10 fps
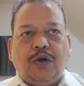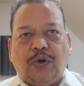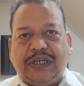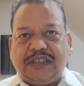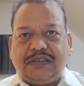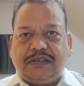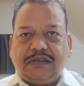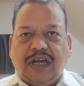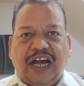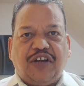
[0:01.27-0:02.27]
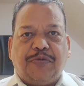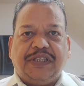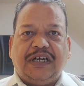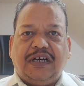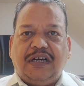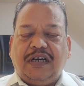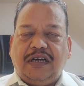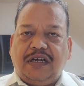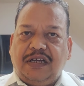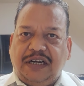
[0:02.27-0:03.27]
लोटस आयुर्वेदा
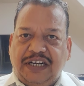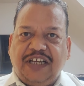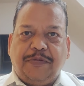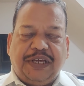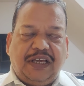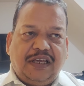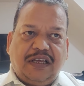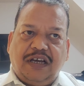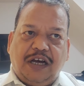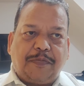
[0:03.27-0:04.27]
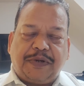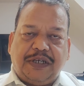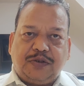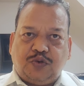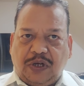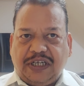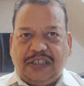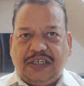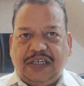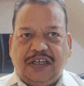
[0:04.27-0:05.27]
इंडिया में आपका
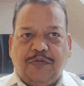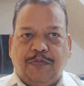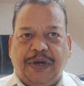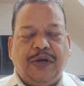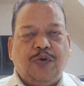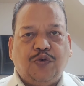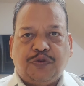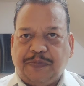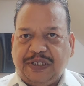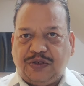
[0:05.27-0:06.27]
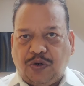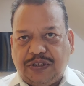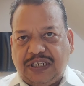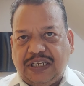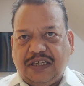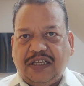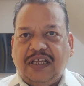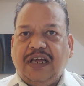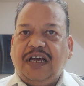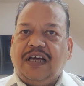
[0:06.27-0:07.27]
स्वागत है मैं हूं उत्पल चौधरी
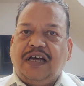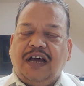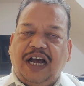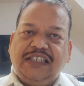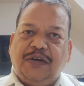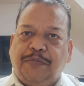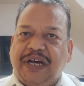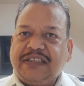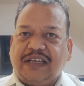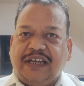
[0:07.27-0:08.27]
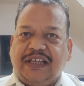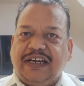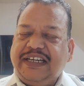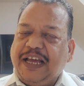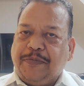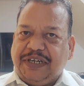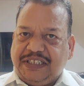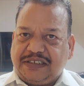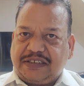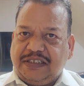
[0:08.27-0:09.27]
आज हम बात करेंगे
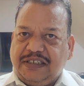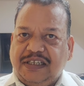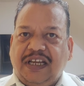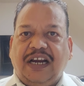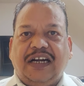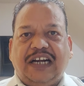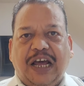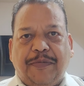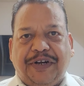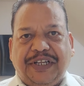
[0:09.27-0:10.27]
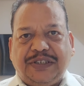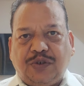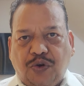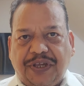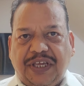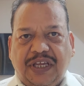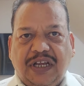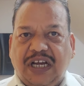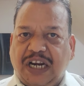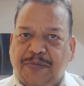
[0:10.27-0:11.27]
डायबिटीज़ की डायबिटीज़ रोगी
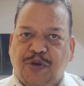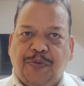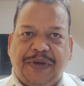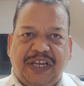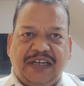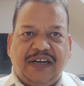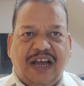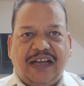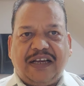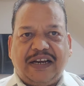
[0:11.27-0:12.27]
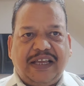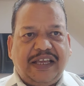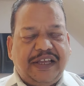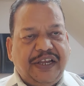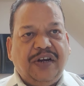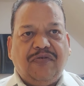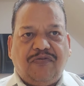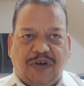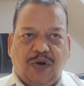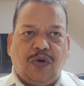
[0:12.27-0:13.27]
गर्मियों में ना करें इन
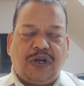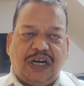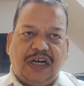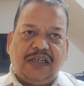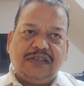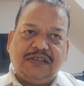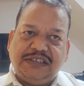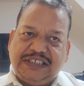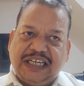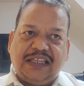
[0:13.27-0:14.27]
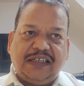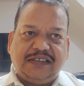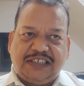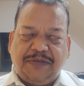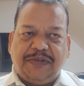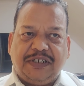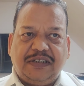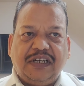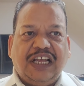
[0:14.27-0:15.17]
फलों का ज़्यादा सेवन